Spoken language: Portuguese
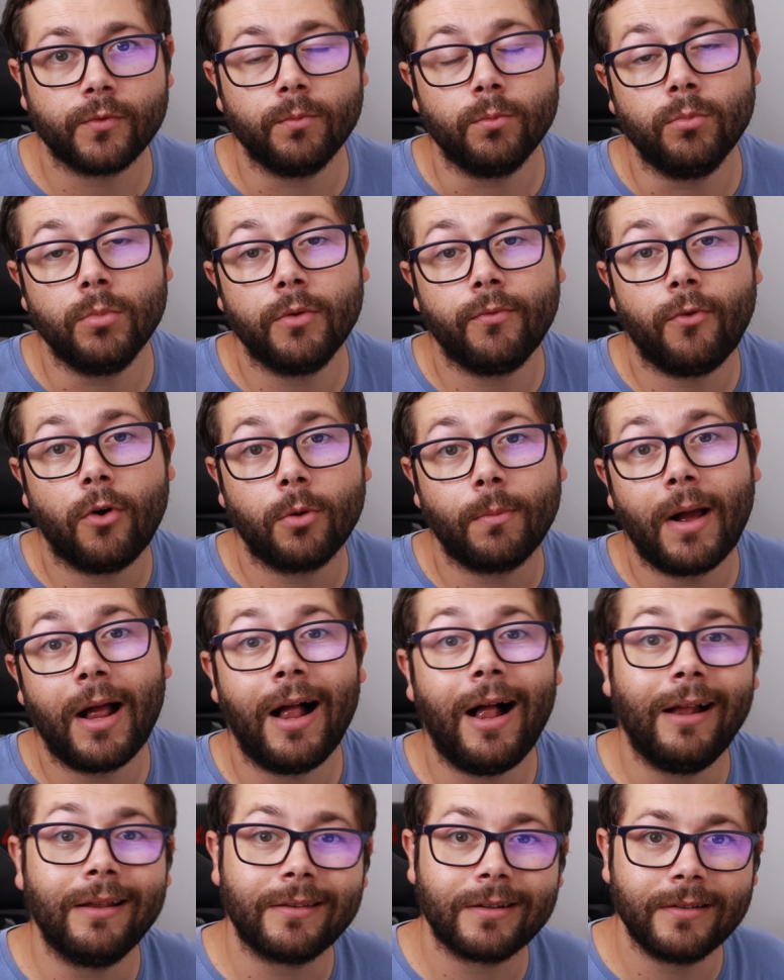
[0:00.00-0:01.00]
uma forma
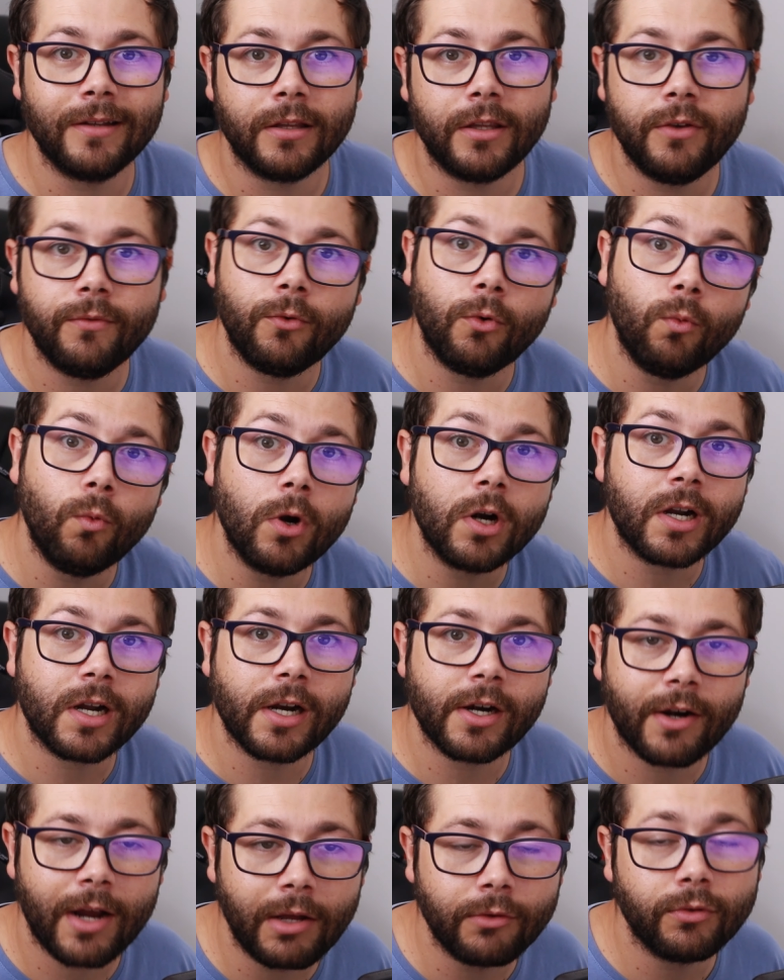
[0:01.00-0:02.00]
alternativa, um
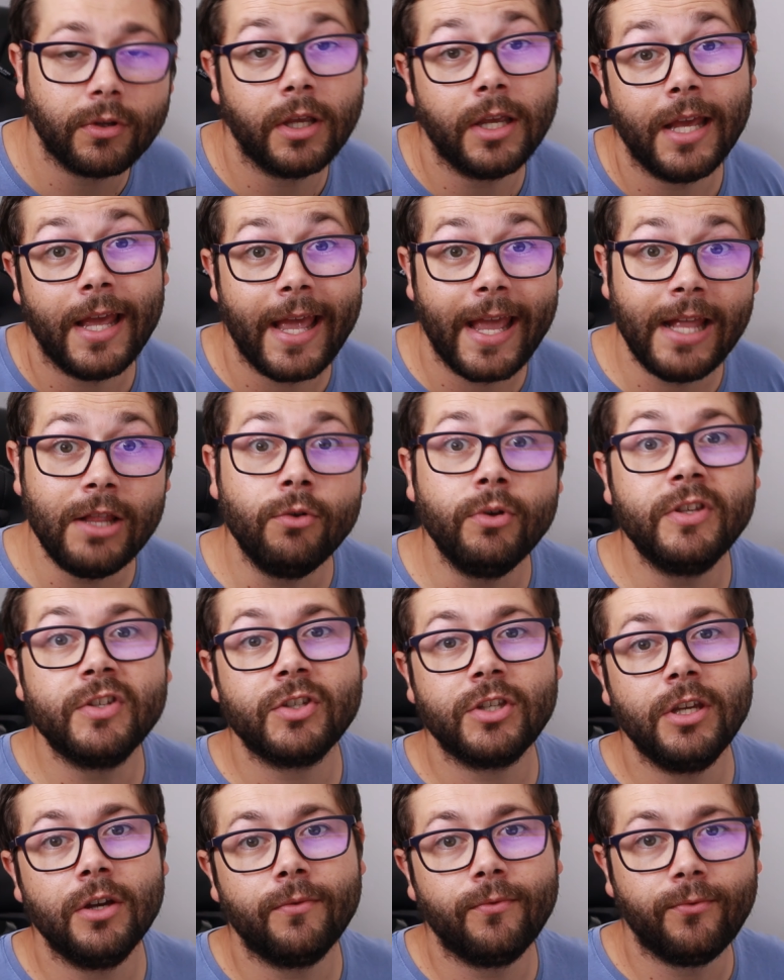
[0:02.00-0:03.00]
workaround, e não
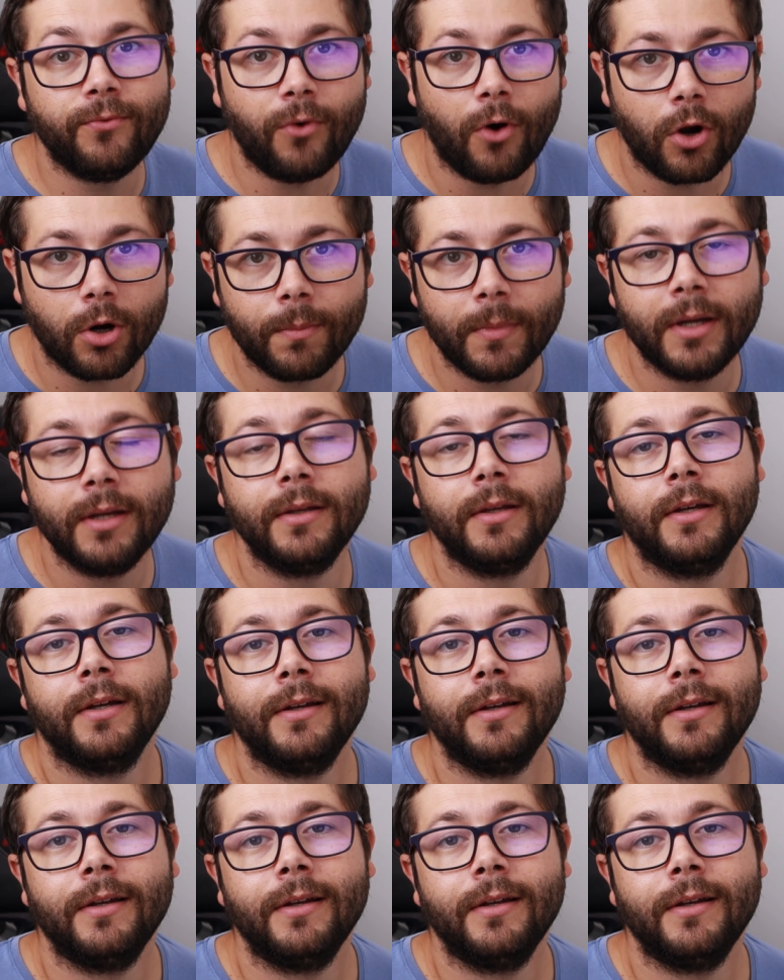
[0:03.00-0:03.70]
existia forma